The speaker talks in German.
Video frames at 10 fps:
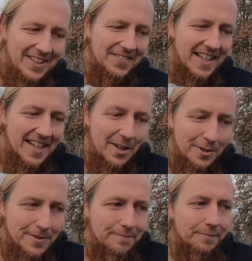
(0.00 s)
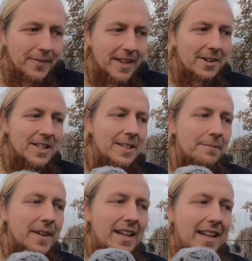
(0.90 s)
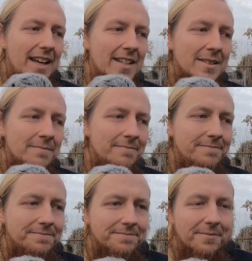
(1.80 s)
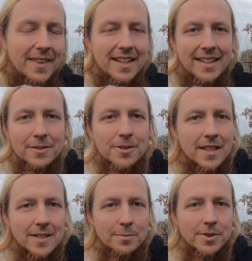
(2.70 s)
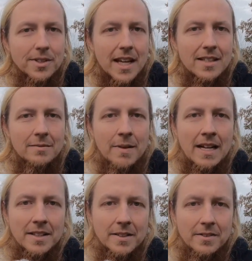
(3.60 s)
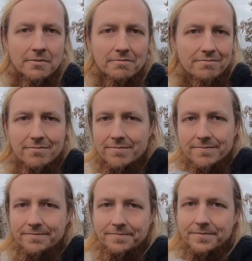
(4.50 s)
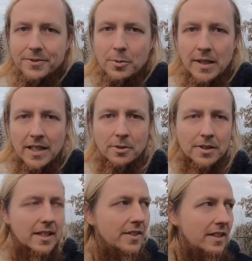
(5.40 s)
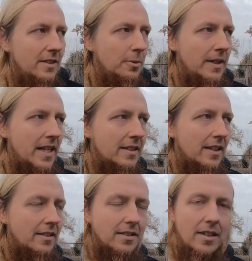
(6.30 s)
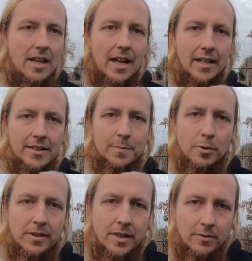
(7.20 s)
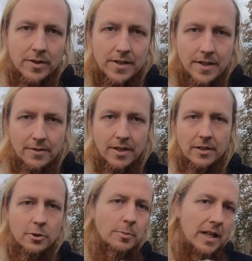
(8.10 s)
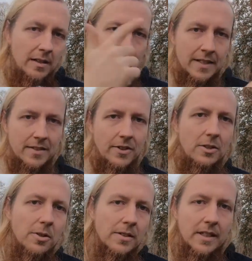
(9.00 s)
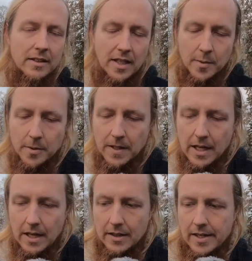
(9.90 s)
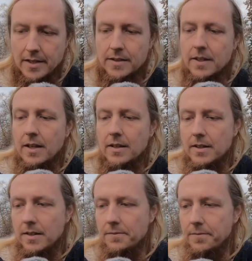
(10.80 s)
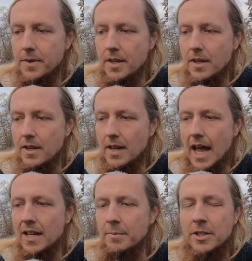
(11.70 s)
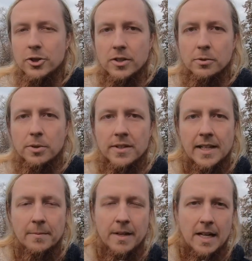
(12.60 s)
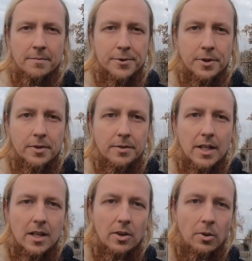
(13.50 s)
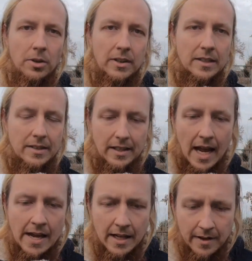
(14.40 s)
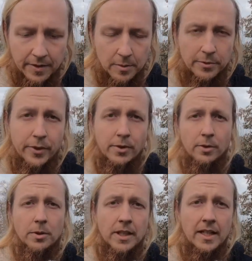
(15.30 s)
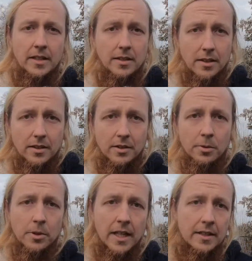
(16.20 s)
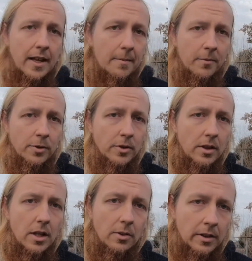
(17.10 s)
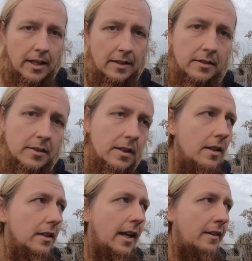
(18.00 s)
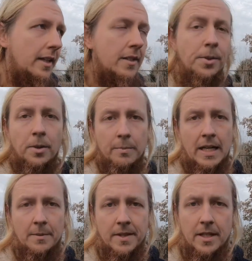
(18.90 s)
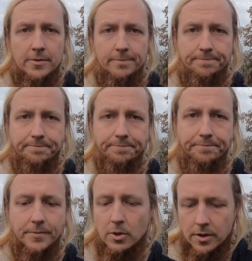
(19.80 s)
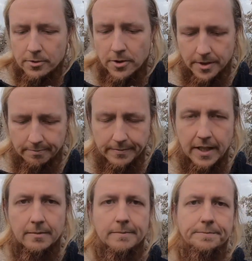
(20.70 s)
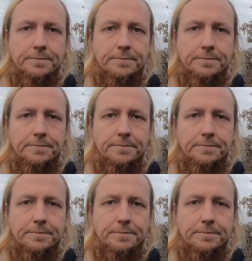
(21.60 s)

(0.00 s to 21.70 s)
wie, kommt er da auf? Okay. Ähm, der Sozialismus hat in meiner Überlegung, ja, wenn ich drüber nachdenke, halt das positive Ziel, wie ich schon mal im letzten Video gesagt habe, dass alle Menschen ein gutes Leben haben sollen und dass die einfache Bevölkerung halt genug Geld haben wird und kein, keine Geldsorgen mehr haben darf oder sollte. Ja?